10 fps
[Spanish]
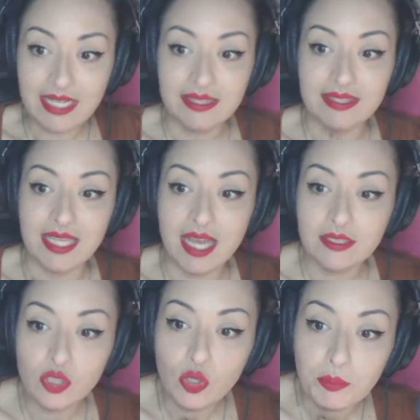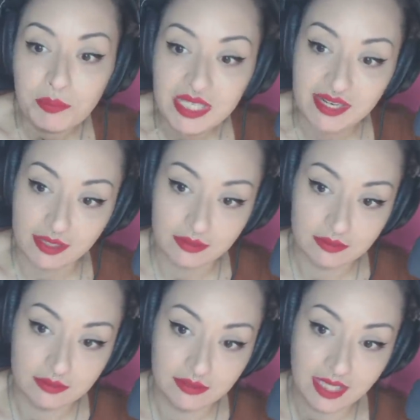Teatro Mira,
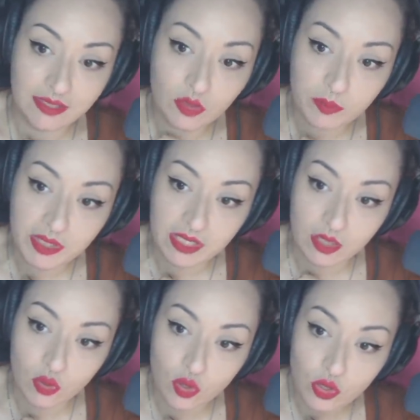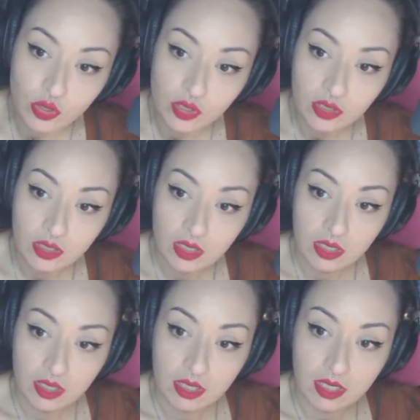Teatro Mira, coro
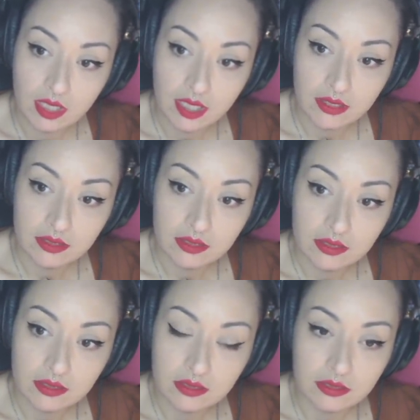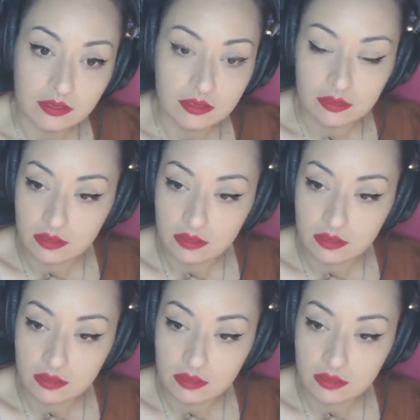can...